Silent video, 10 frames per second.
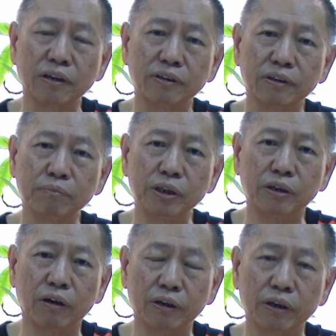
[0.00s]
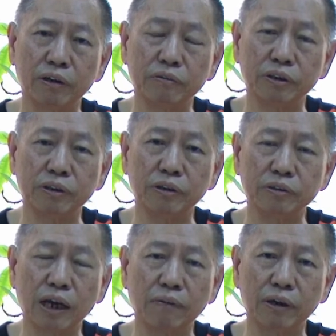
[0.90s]
太升美国诶，为着
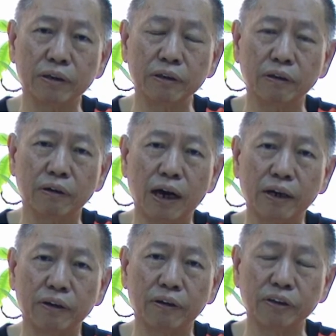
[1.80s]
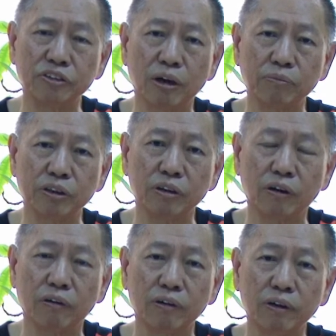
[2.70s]
台湾去哦，阿强诶，占去
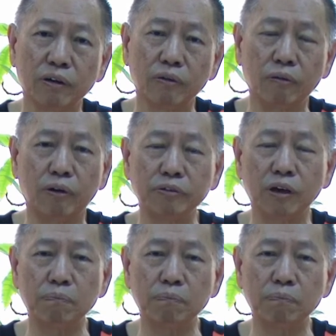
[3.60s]
吼，哇，就